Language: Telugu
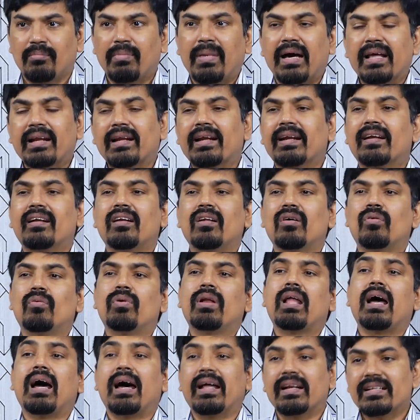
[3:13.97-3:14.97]
మార్కెట్లో
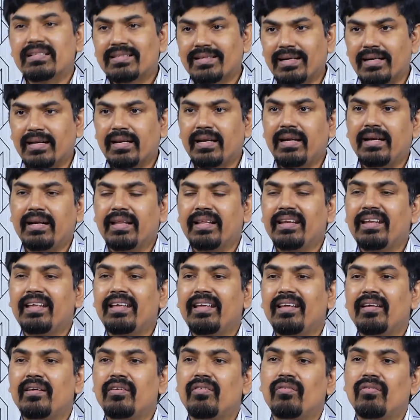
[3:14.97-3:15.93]
ఉన్న అన్సర్టనిటీని